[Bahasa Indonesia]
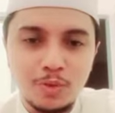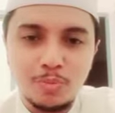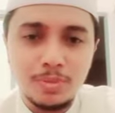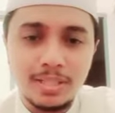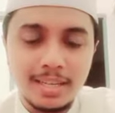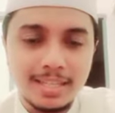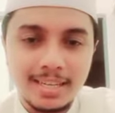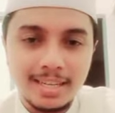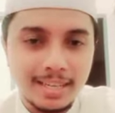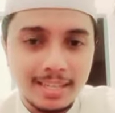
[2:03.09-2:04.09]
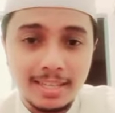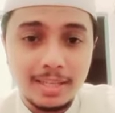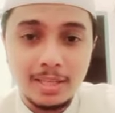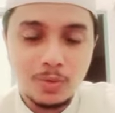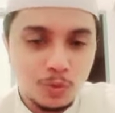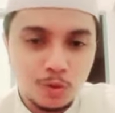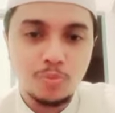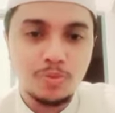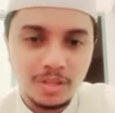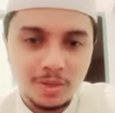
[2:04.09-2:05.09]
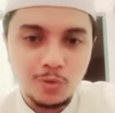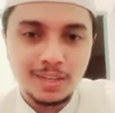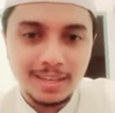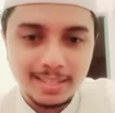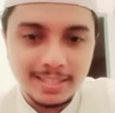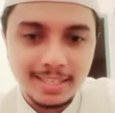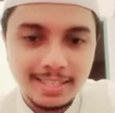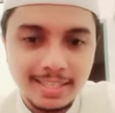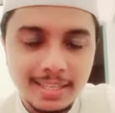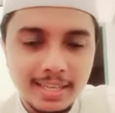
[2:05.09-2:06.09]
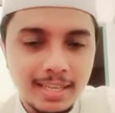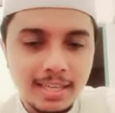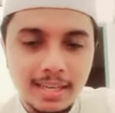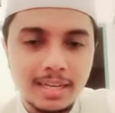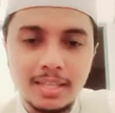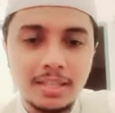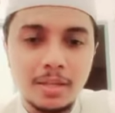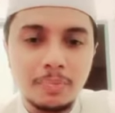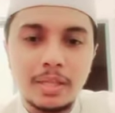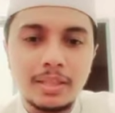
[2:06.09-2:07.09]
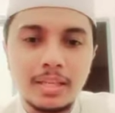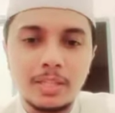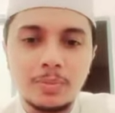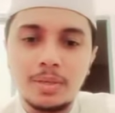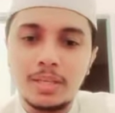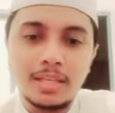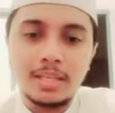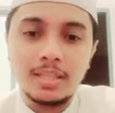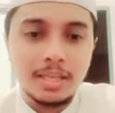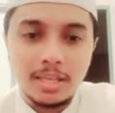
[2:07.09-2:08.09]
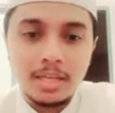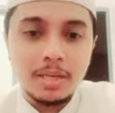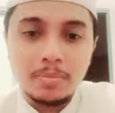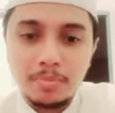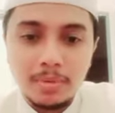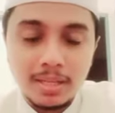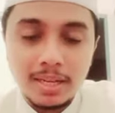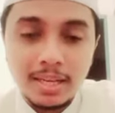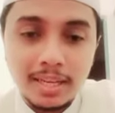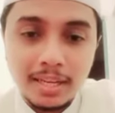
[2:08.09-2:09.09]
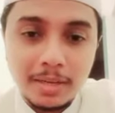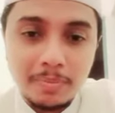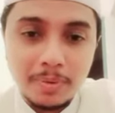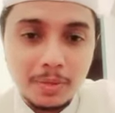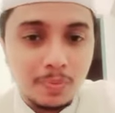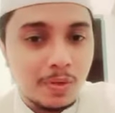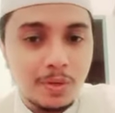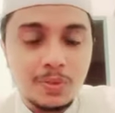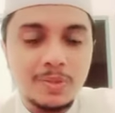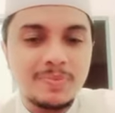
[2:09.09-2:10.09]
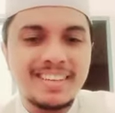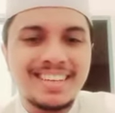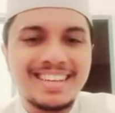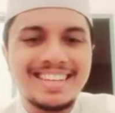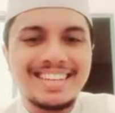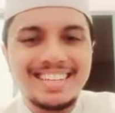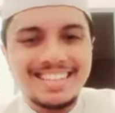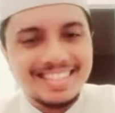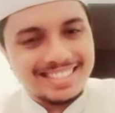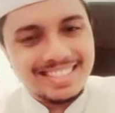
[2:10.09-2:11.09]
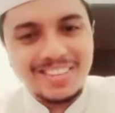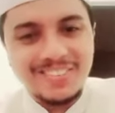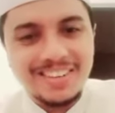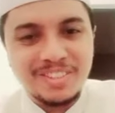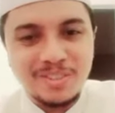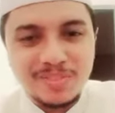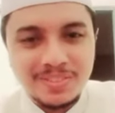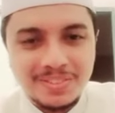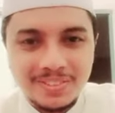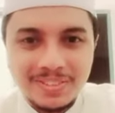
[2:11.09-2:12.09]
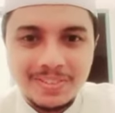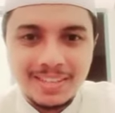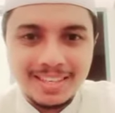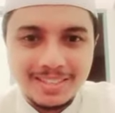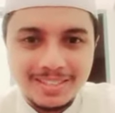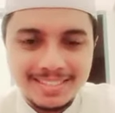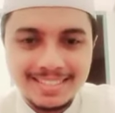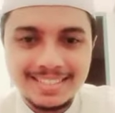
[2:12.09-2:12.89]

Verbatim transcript: untuk menjelaskan hal ini. Cukup direnungkan saja. Karena tidak pantas bagi kita menerangkan apa yang beliau sampaikan. Assalamualaikum warahmatullahi wabarakatuh.